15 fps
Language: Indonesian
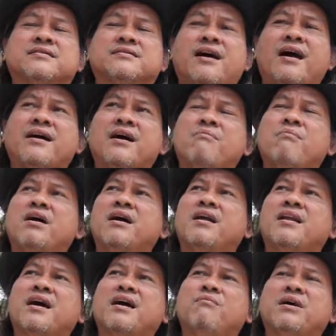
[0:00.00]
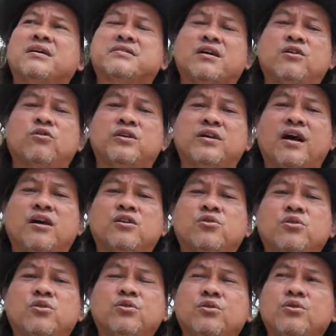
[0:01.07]
Saya mengenang masa kuliah
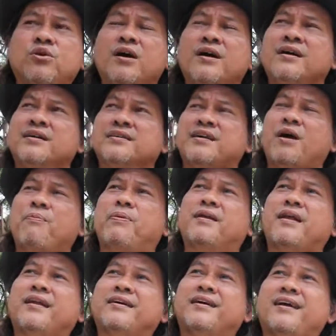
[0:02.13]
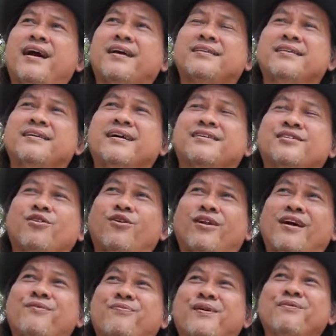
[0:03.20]
dulu. Saya pernah dekat dengan
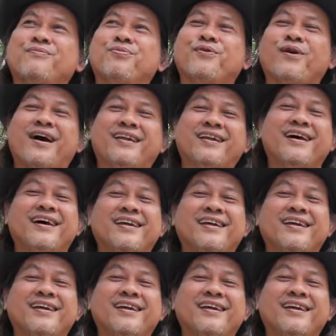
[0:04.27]
seorang perempuan.